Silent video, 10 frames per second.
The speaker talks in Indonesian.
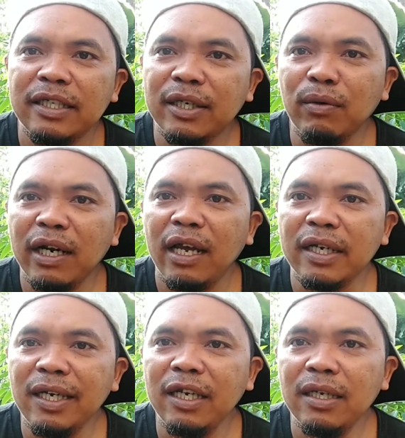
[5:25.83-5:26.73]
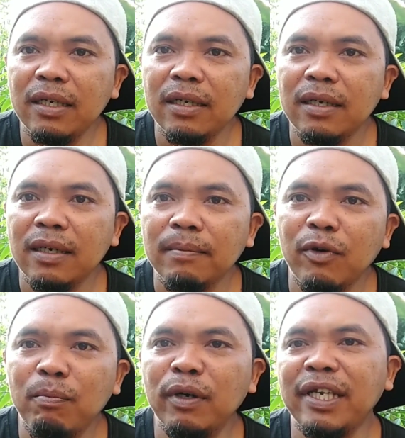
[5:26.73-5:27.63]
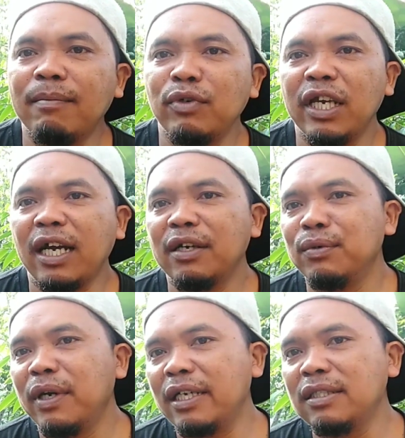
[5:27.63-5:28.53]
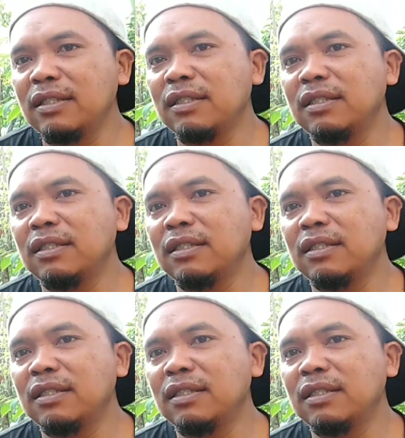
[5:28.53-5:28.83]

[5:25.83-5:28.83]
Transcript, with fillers: dikurangi pupuk yang punya kandungan